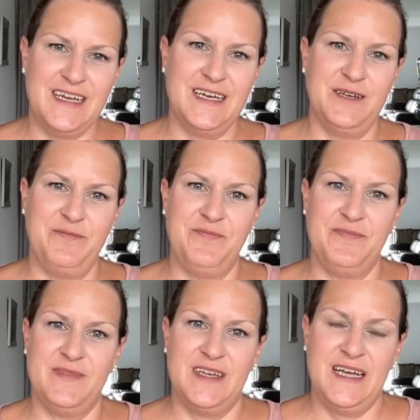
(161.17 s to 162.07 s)

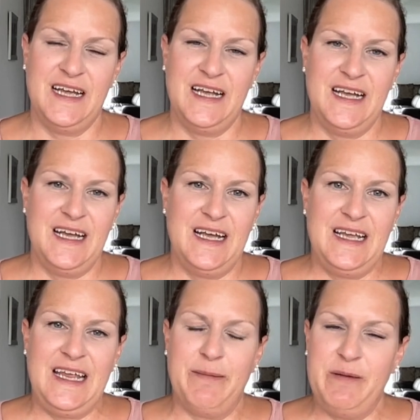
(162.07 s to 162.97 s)
Ähm,
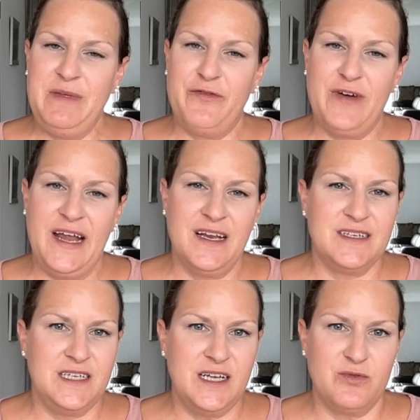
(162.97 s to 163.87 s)
ja, bei mir verändert
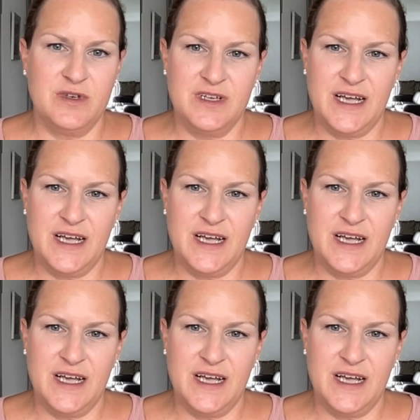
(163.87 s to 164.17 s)
sich da unten